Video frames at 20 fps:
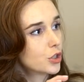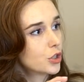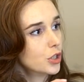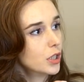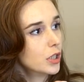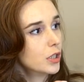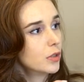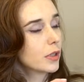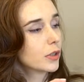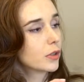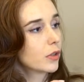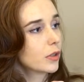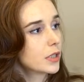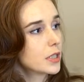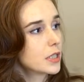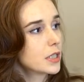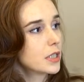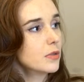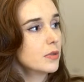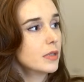restinho, um
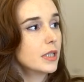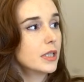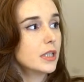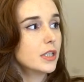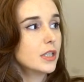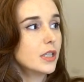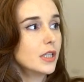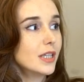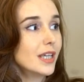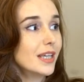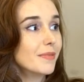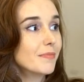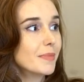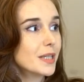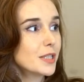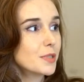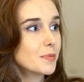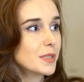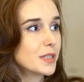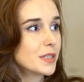retoquezinho e que
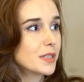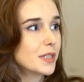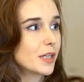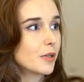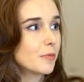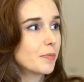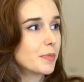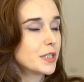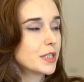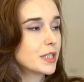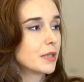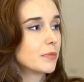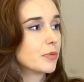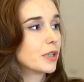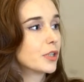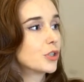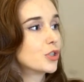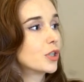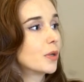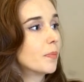mesmo assim o que eu percebo
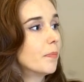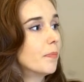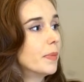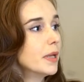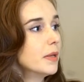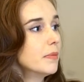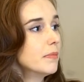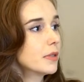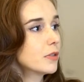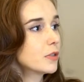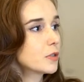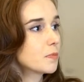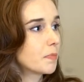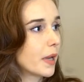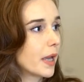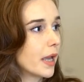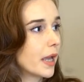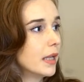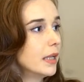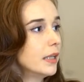que tira bem menos
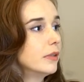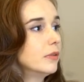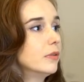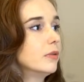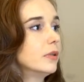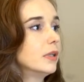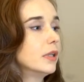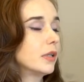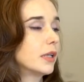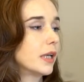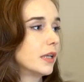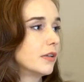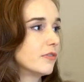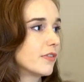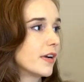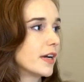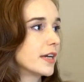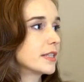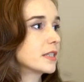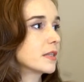pele do que quem
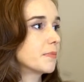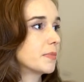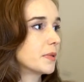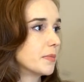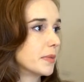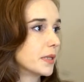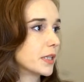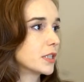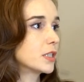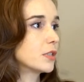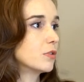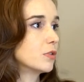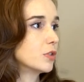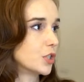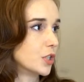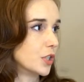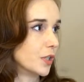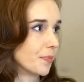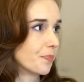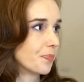faz a primeira
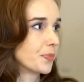cirurgia.